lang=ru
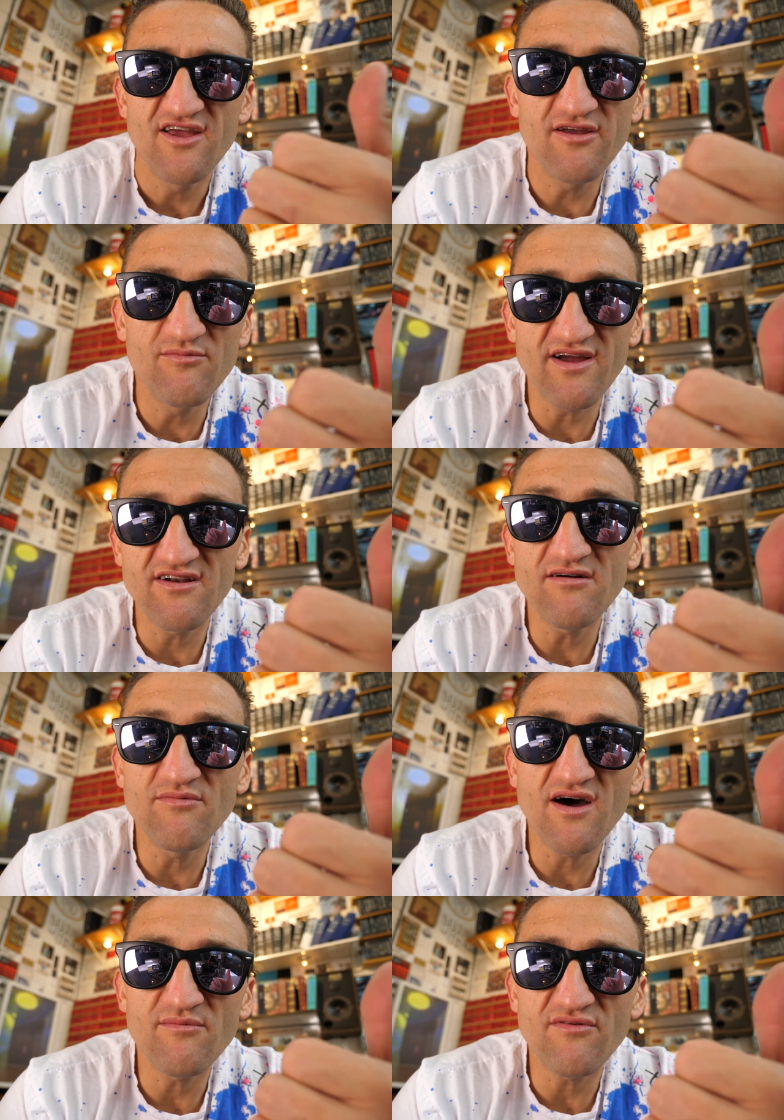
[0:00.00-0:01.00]
ты можешь
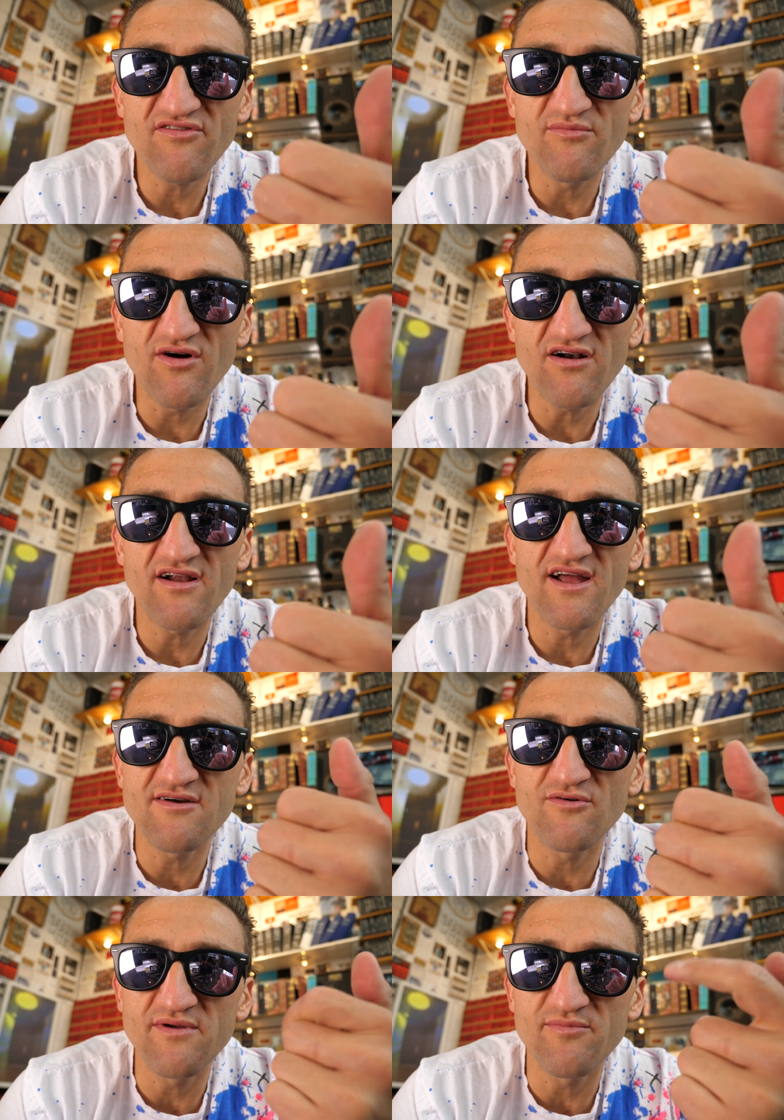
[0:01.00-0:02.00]
сказать «нет, я умный».
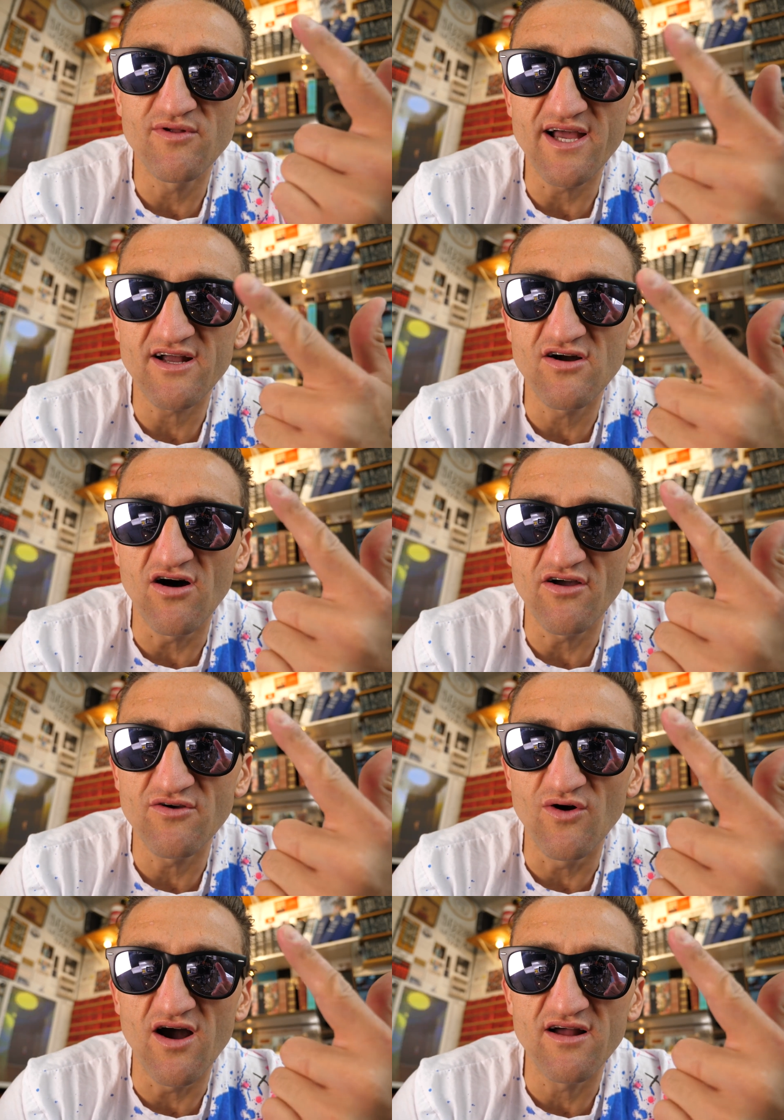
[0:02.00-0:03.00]
Или когда люди называют
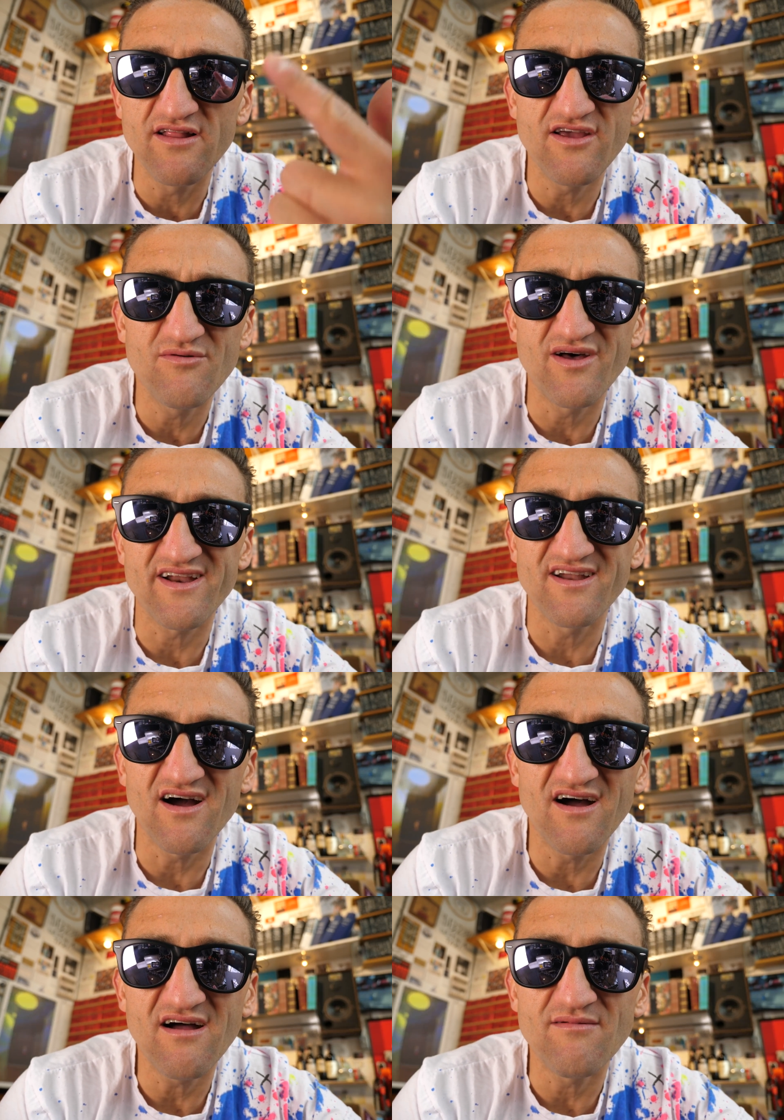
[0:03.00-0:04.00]
тебя страшным, ты можешь сказать
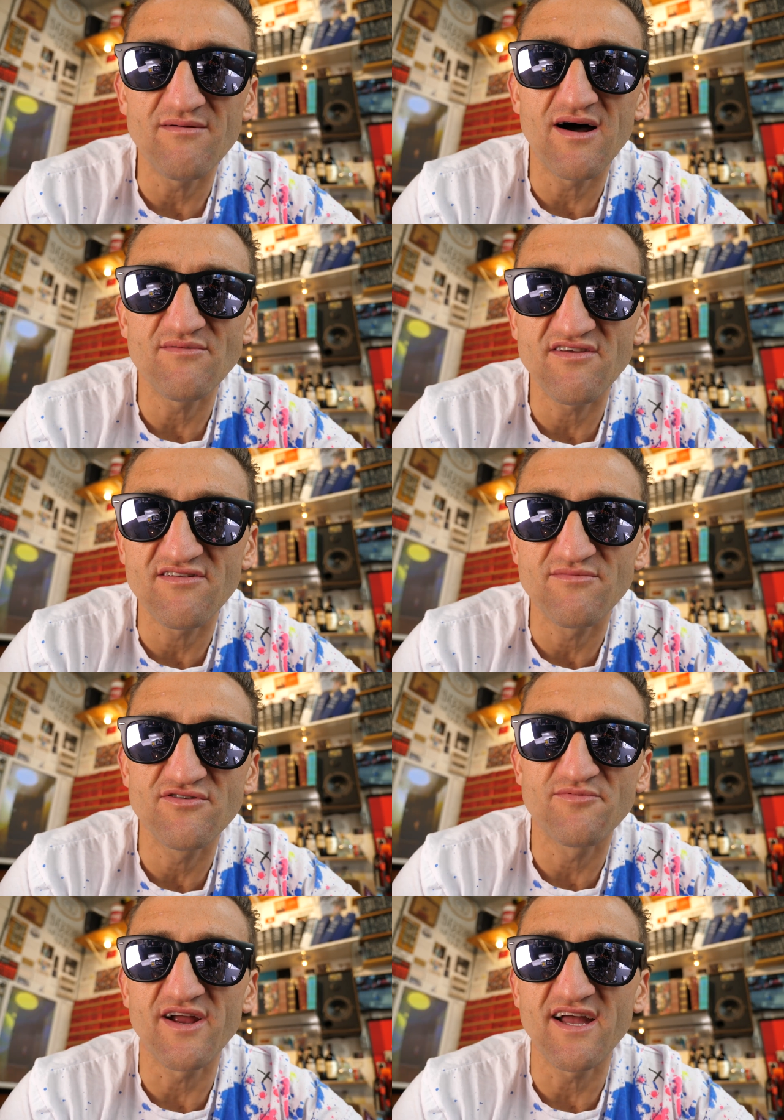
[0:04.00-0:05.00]
«не, а мама говорит, что
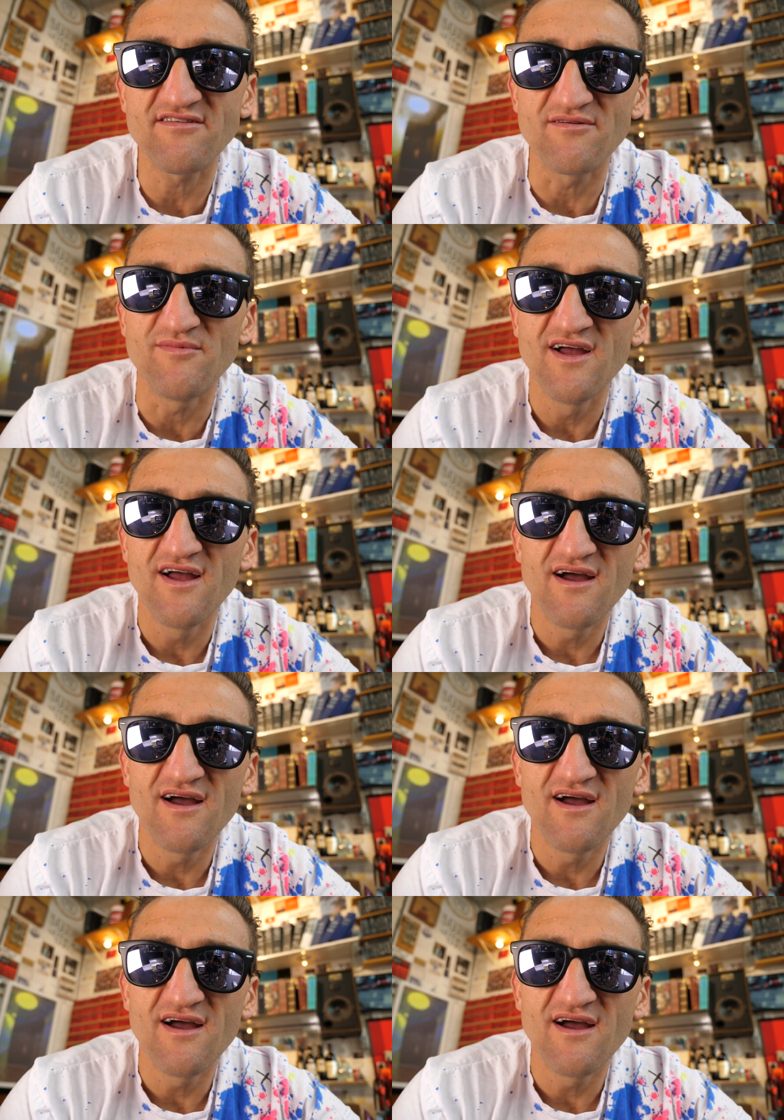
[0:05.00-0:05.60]
я красавчик».